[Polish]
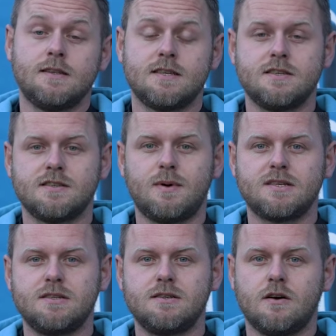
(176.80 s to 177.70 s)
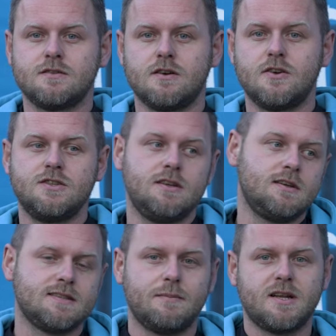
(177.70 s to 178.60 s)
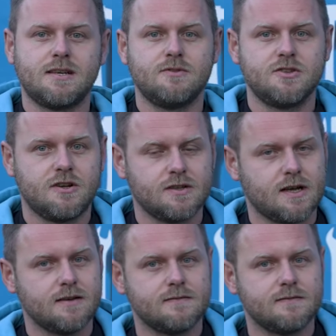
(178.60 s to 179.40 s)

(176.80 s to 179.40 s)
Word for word: Chcecie zobaczyć o co chodzi? Zapraszam do środka.